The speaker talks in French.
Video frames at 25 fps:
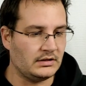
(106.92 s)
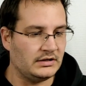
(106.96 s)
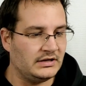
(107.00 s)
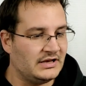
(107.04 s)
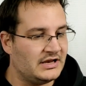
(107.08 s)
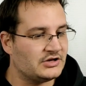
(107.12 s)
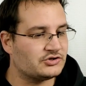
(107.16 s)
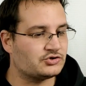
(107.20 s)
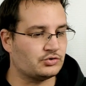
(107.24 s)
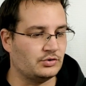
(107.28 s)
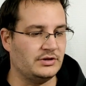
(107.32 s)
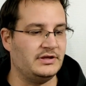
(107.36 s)

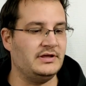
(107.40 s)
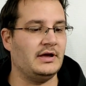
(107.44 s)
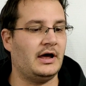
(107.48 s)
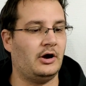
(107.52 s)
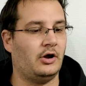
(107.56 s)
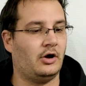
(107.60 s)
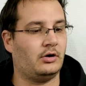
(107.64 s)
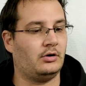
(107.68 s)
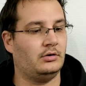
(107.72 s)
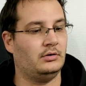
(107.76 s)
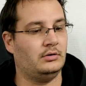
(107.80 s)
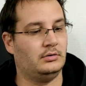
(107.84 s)
il est joli.
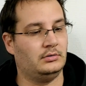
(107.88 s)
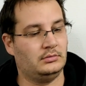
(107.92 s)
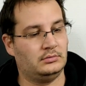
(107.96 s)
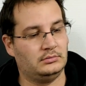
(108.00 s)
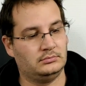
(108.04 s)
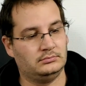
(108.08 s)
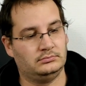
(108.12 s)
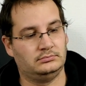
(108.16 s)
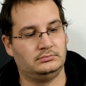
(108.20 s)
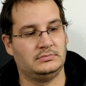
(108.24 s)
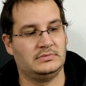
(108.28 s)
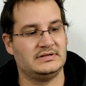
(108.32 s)
Alors,
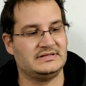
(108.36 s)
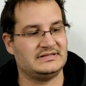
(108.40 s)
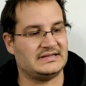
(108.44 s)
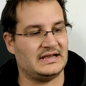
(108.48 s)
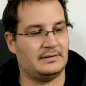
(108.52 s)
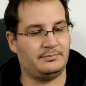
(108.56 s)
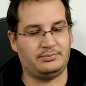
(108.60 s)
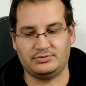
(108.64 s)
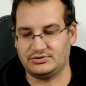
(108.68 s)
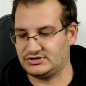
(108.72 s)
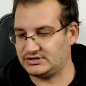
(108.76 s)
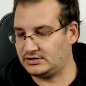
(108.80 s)
c'est
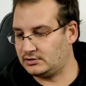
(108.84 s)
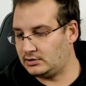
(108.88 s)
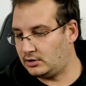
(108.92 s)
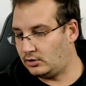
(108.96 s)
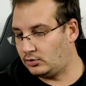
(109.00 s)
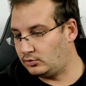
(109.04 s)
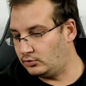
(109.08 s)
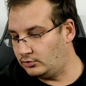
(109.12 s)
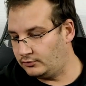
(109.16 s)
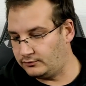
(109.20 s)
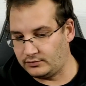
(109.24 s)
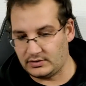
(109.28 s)

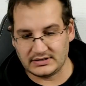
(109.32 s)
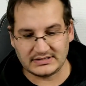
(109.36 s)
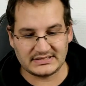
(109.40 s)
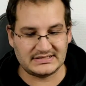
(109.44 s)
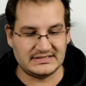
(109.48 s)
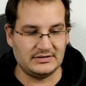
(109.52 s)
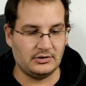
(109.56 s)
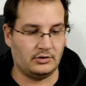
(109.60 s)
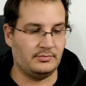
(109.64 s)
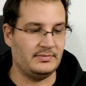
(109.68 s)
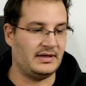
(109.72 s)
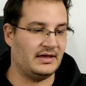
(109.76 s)
imposant, on le voit.
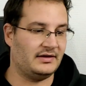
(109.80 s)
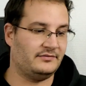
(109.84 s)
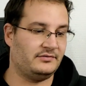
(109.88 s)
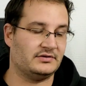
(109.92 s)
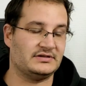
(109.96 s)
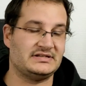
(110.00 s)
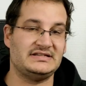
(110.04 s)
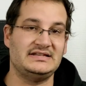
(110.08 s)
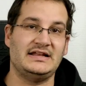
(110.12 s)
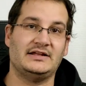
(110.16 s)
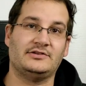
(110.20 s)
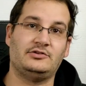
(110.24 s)
Si on met un
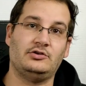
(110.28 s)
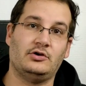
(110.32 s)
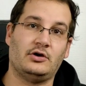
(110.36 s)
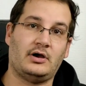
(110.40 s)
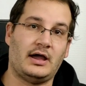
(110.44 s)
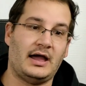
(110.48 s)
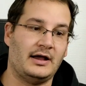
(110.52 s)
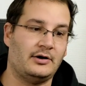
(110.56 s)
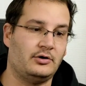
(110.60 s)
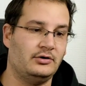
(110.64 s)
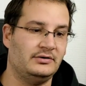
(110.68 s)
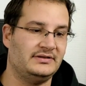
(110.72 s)
ventilateur
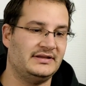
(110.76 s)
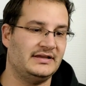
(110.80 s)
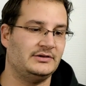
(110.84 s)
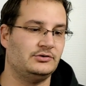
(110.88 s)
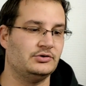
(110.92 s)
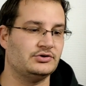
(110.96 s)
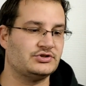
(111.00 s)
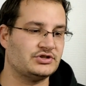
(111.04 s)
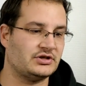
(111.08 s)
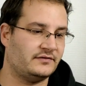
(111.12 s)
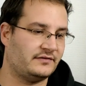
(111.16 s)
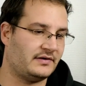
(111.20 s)
à côté
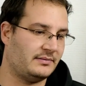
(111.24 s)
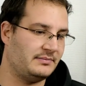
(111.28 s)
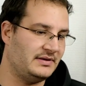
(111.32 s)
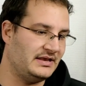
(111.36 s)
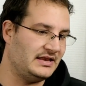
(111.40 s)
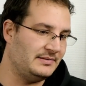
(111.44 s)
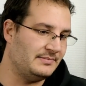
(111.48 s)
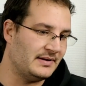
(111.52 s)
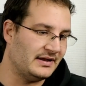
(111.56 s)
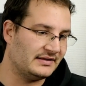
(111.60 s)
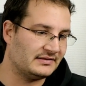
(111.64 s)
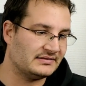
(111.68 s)
de 120
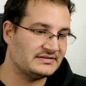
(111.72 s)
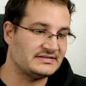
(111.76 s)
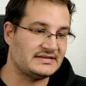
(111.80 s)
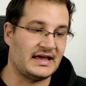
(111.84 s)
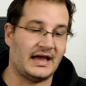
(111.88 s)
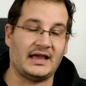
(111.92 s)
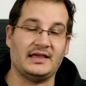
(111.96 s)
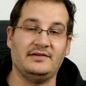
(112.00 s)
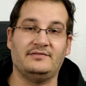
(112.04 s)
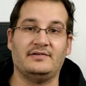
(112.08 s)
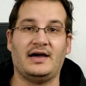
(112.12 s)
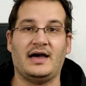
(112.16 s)
mm,
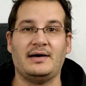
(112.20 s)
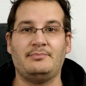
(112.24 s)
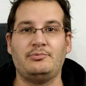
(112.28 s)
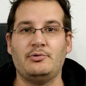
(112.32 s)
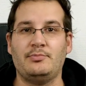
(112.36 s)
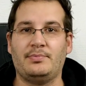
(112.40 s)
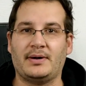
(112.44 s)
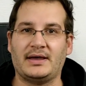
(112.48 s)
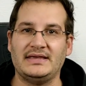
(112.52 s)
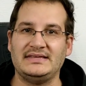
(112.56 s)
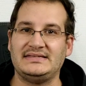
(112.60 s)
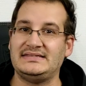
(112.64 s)
ça arrive à
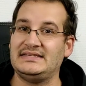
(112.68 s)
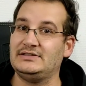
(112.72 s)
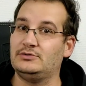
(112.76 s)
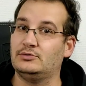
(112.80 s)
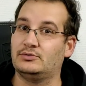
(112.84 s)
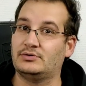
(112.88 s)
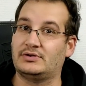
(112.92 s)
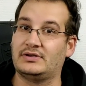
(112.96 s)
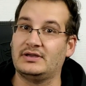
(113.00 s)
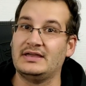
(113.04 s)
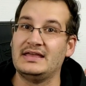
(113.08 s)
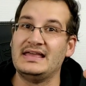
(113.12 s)
peu près ici.
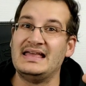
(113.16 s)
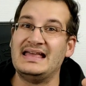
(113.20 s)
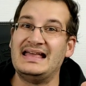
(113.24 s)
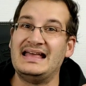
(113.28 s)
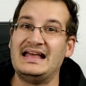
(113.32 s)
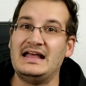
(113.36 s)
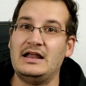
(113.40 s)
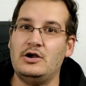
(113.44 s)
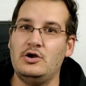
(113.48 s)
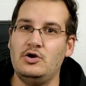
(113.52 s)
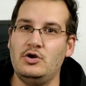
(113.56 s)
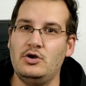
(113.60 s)
Donc
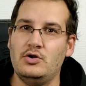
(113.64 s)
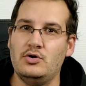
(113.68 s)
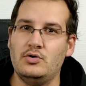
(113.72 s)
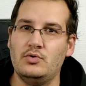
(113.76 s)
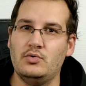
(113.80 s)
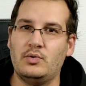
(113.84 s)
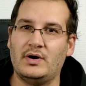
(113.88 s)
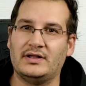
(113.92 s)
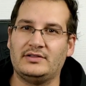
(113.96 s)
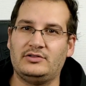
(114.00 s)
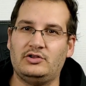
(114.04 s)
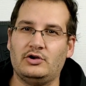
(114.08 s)
le
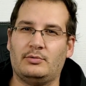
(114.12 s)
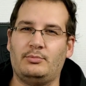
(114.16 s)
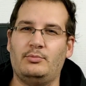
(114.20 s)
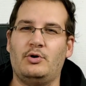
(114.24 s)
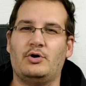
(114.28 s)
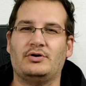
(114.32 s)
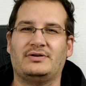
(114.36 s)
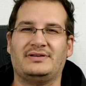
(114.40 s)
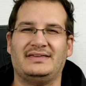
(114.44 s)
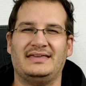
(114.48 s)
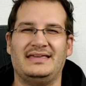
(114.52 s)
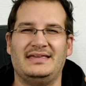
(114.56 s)

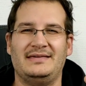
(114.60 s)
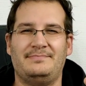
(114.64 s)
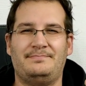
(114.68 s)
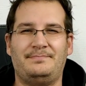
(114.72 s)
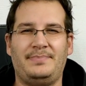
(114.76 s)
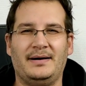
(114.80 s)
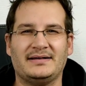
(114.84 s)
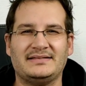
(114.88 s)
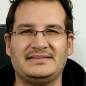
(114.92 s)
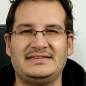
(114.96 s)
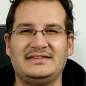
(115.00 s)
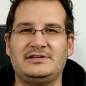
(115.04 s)
waterblock est
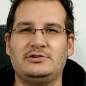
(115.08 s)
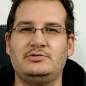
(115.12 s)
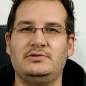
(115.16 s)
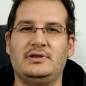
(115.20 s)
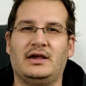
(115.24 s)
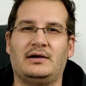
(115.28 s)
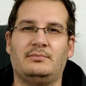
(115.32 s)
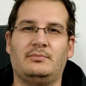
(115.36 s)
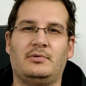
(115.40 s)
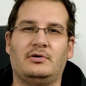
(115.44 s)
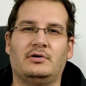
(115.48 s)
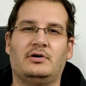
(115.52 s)

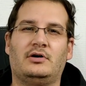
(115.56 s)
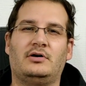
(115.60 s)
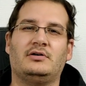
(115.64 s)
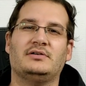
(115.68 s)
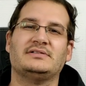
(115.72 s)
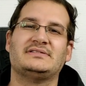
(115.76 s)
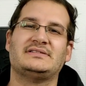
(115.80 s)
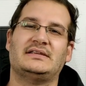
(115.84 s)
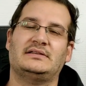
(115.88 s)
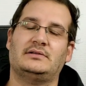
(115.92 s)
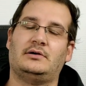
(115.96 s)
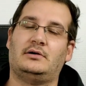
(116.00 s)
particulièrement
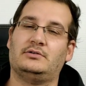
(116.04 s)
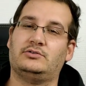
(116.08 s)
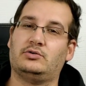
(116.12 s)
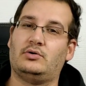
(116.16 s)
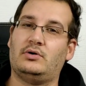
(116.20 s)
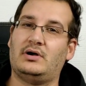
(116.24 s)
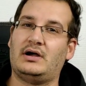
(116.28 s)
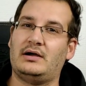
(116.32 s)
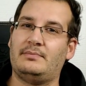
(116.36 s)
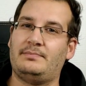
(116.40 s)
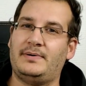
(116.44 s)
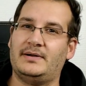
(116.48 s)
grand, ça ne
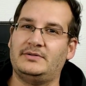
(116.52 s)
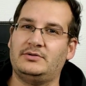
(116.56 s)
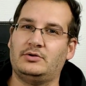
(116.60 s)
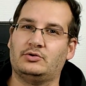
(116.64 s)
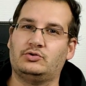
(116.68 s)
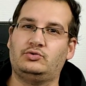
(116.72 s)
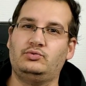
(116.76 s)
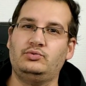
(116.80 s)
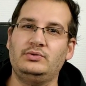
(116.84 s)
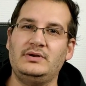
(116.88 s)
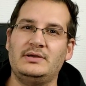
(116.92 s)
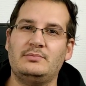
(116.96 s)
rentrera pas
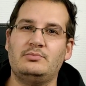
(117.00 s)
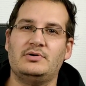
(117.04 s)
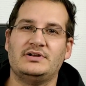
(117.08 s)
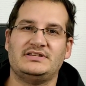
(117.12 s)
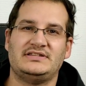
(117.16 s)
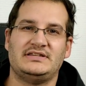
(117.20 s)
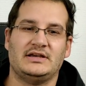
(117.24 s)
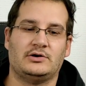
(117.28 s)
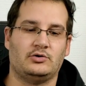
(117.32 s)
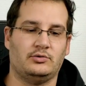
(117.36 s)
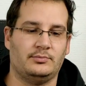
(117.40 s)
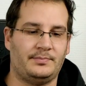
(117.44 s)
dans tous les
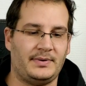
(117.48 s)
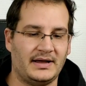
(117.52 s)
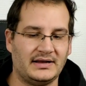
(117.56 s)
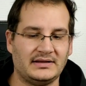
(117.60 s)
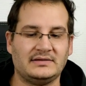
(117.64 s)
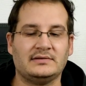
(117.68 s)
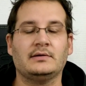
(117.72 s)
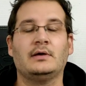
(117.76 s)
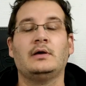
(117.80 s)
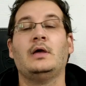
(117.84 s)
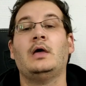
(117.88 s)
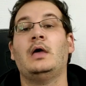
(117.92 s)
boîtiers
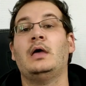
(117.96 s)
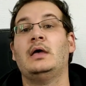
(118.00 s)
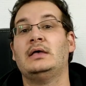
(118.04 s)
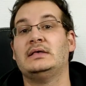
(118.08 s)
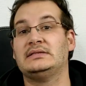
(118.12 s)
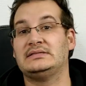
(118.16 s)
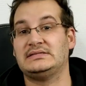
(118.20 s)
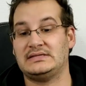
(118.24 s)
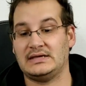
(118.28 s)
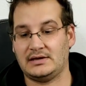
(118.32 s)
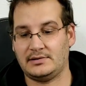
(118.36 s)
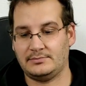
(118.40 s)
compacts.
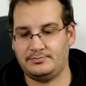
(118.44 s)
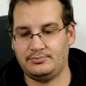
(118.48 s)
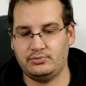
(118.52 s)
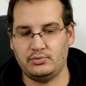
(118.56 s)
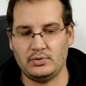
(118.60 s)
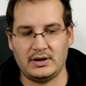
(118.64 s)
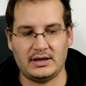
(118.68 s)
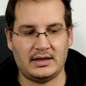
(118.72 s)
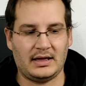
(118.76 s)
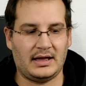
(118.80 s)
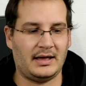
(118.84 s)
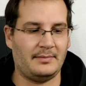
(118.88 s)
C'est un
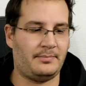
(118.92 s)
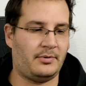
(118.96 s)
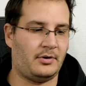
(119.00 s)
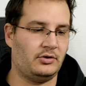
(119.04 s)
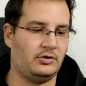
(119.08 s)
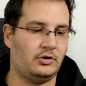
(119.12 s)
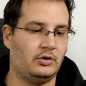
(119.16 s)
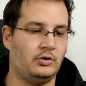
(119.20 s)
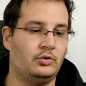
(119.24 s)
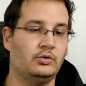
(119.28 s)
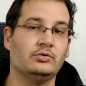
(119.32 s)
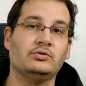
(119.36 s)
point à
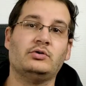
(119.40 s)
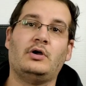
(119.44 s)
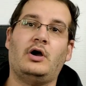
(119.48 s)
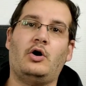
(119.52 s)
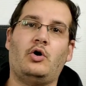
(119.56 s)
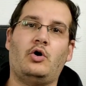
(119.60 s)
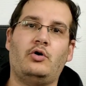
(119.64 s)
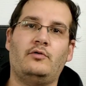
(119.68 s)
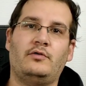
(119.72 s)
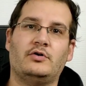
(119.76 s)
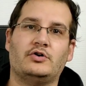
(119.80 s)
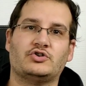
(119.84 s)
prendre en compte.
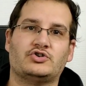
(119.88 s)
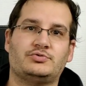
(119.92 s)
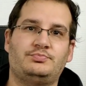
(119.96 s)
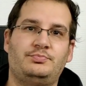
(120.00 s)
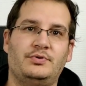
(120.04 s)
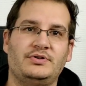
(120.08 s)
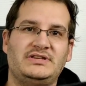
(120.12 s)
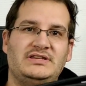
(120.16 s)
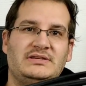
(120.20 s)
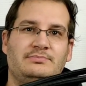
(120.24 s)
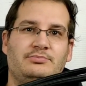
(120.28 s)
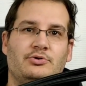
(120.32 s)
En revanche,
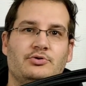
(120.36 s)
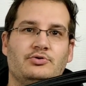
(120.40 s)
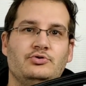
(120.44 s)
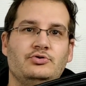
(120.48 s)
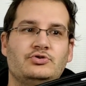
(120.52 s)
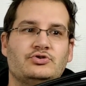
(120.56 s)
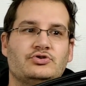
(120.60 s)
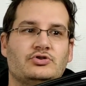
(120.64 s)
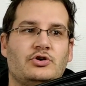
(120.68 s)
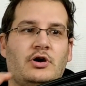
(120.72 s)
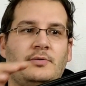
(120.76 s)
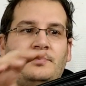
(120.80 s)
petit
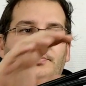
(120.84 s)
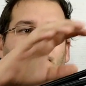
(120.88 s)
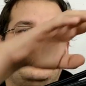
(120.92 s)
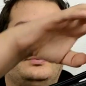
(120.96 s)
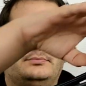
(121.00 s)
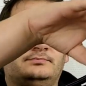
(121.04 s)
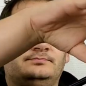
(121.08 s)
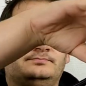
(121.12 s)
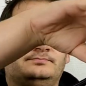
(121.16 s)
bonus, hop